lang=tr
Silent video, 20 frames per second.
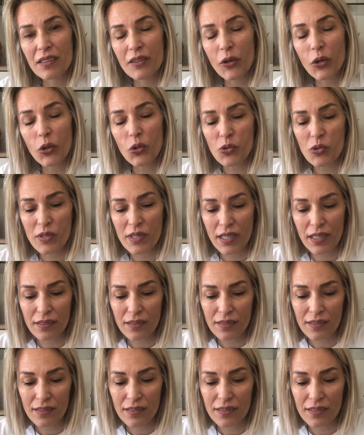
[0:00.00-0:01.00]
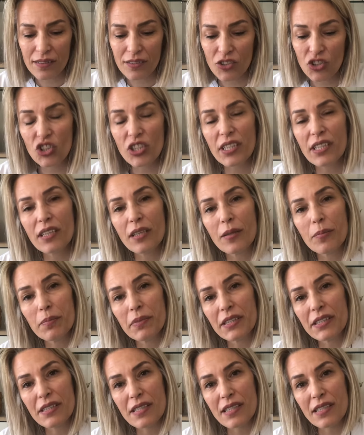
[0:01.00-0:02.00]
O yüzden e, çiçek
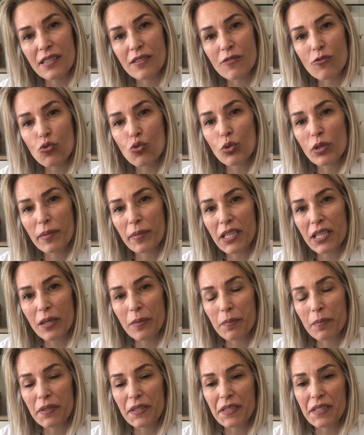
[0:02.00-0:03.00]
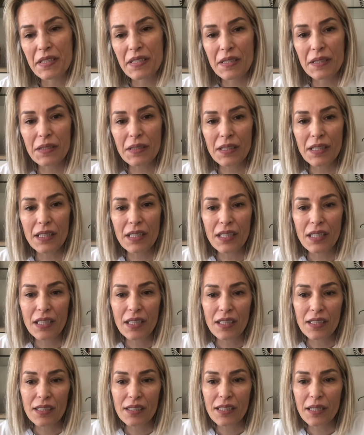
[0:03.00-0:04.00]
kaplarınıza, sulama kaplarınıza
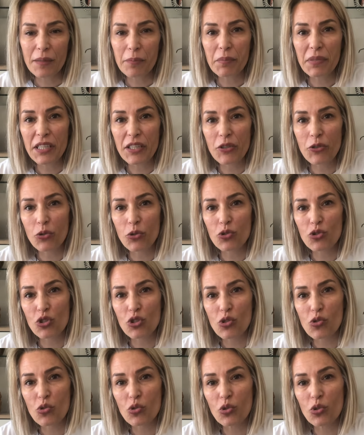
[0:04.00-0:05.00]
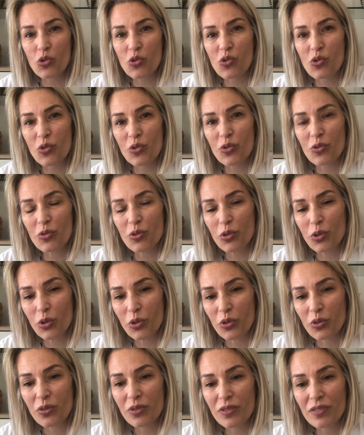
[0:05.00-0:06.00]
yani bir gün önce suyunuzu
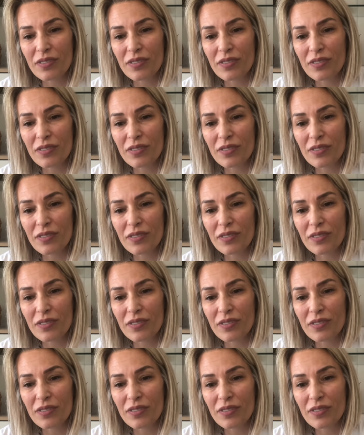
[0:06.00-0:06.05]
koyun.